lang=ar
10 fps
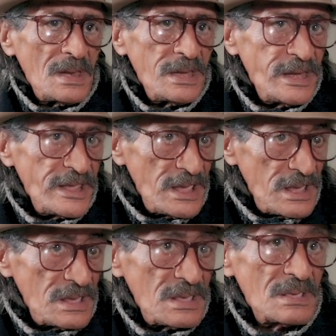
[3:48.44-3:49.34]

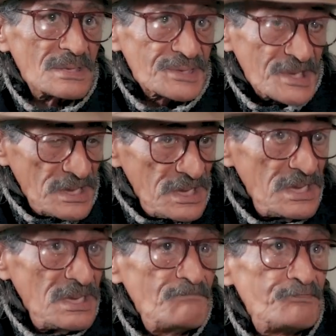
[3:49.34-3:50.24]
اللي
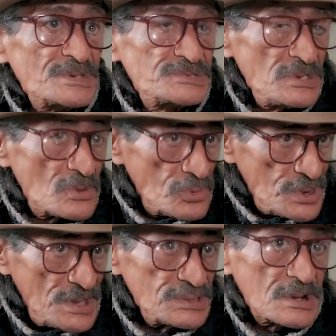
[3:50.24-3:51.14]
صعيب باش
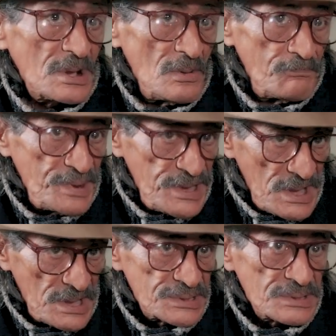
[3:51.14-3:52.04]
يكون عندك حب
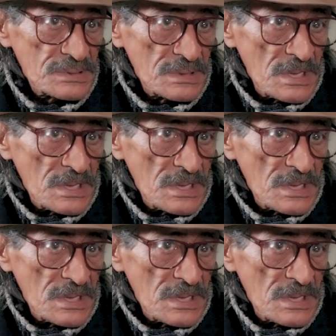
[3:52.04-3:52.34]
الناس